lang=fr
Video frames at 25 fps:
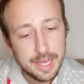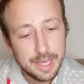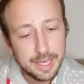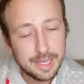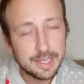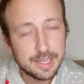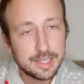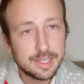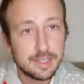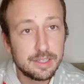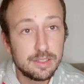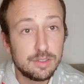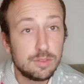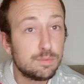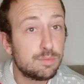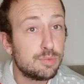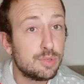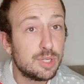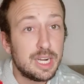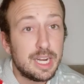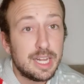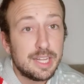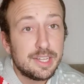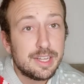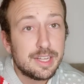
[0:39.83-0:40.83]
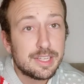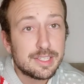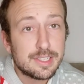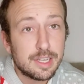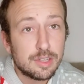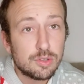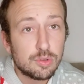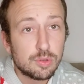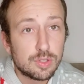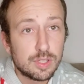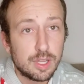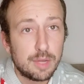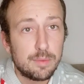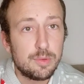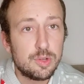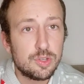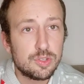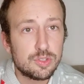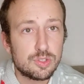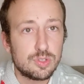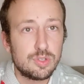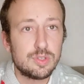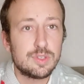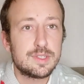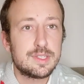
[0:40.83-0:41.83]
et euh, la NASA notamment
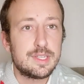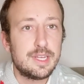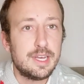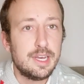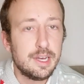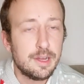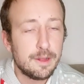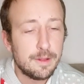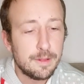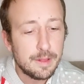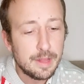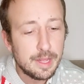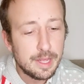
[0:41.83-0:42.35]
s'en sert.